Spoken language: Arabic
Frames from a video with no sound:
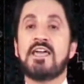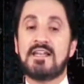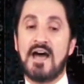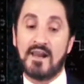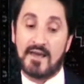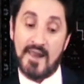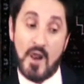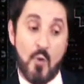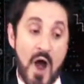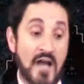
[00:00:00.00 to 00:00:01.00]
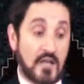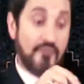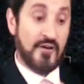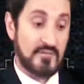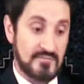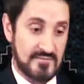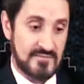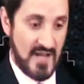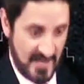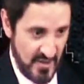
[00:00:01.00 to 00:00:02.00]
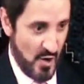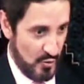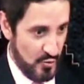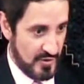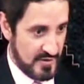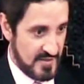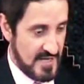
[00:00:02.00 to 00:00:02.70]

حين ألقى الألواح كفر هكذا يقولون